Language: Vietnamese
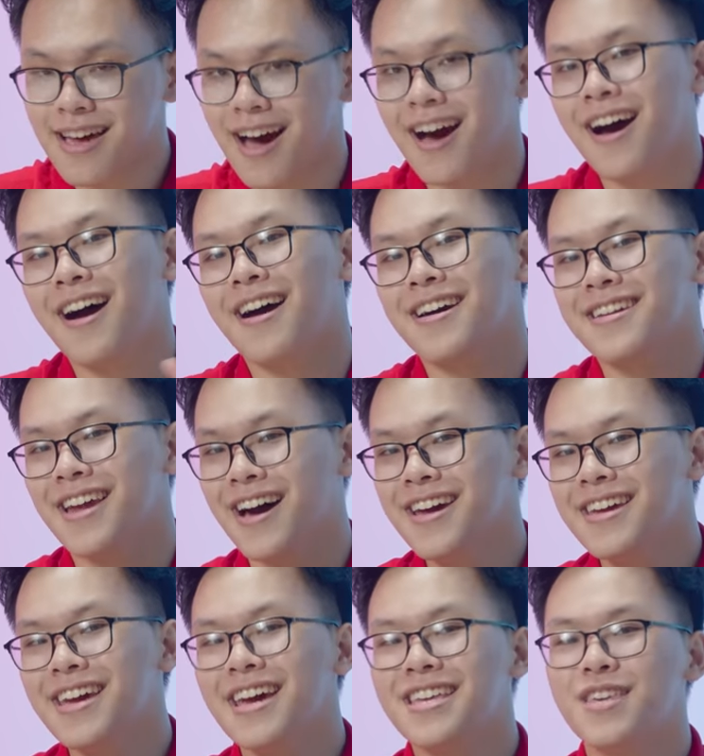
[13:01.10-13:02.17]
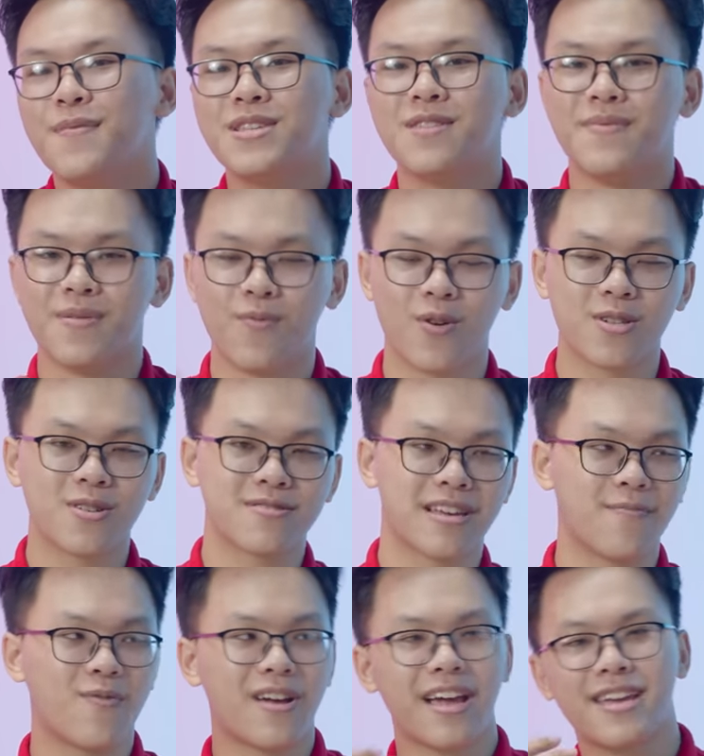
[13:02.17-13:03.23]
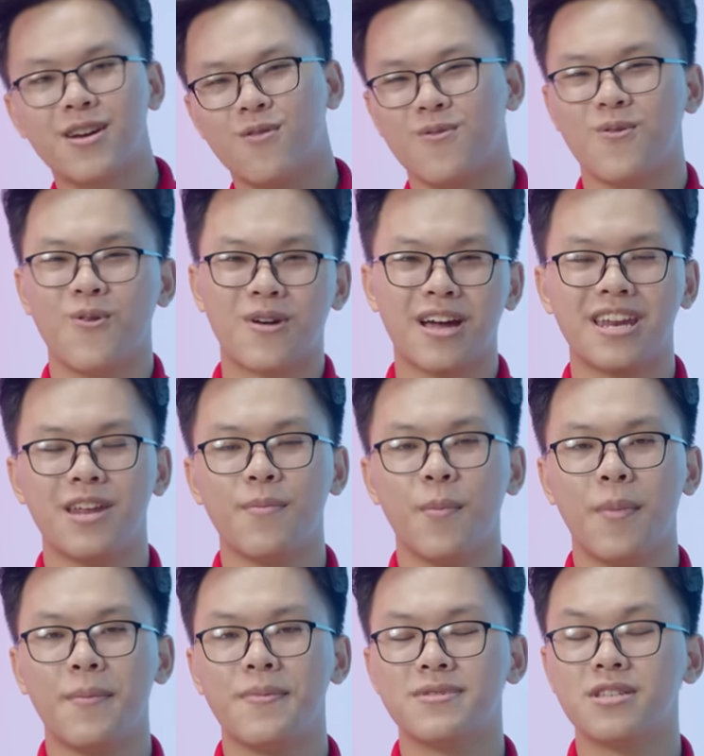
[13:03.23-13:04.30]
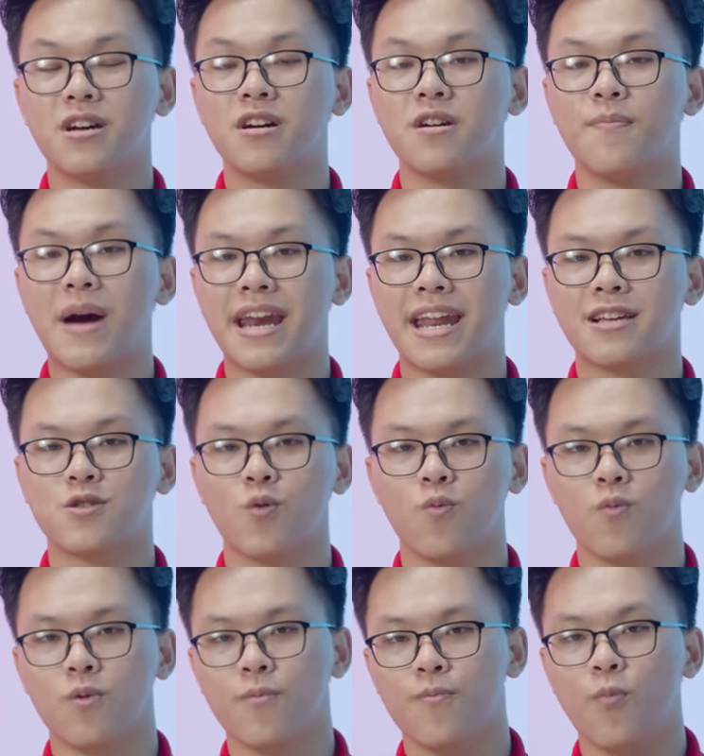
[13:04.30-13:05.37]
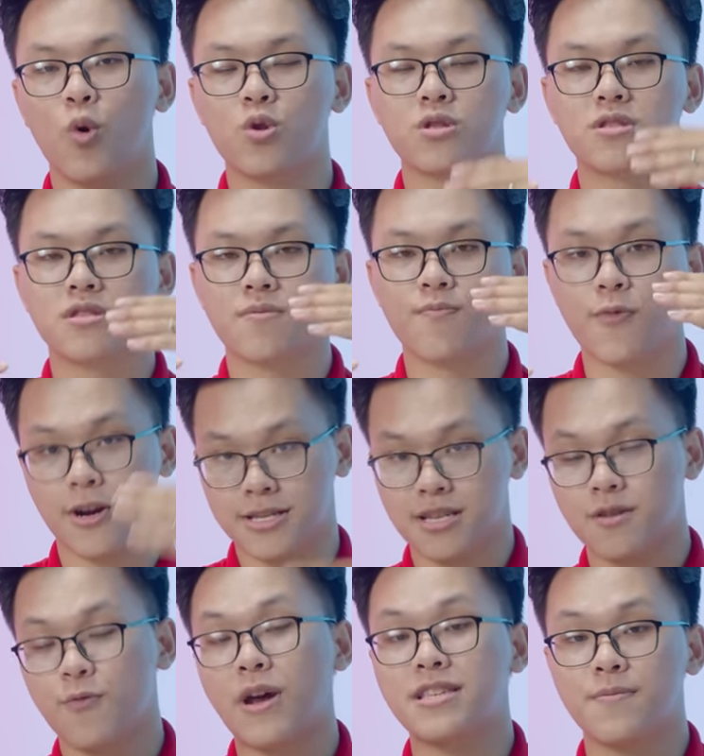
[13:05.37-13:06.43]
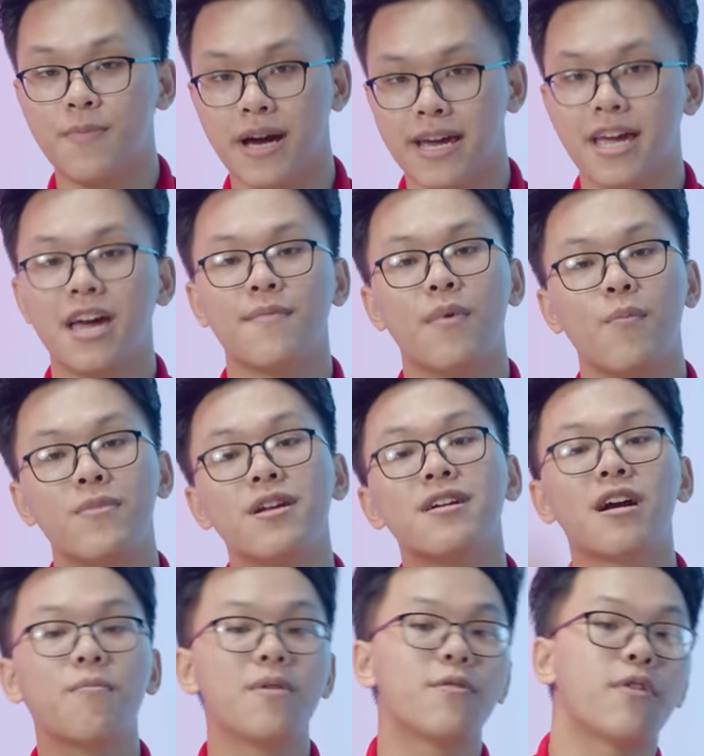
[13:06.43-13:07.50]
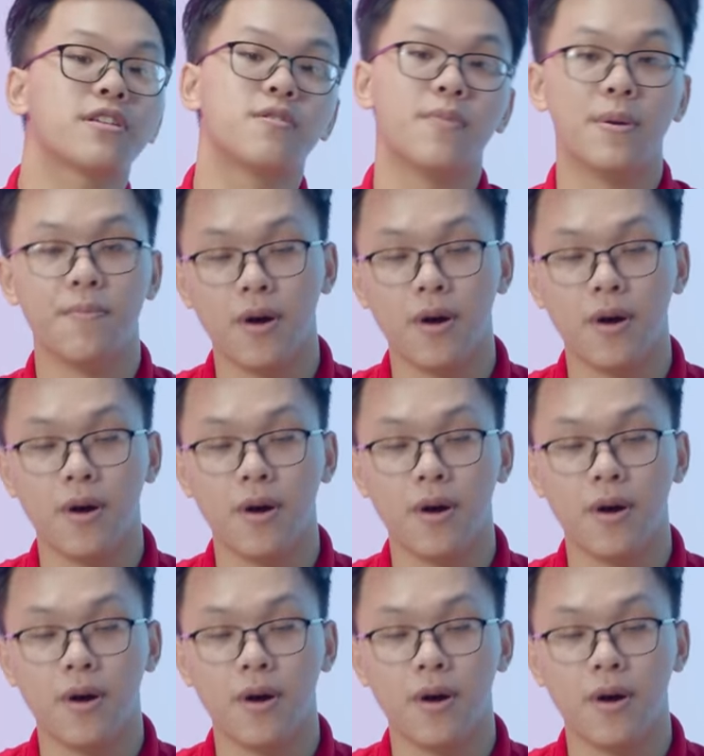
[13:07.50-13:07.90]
À đấy, thì bây giờ mình muốn so sánh một cách kiểu ok, nếu mà bây giờ bạn đang dùng một Ryzen bảy, bạn muốn nâng cấp lên Ryzen bảy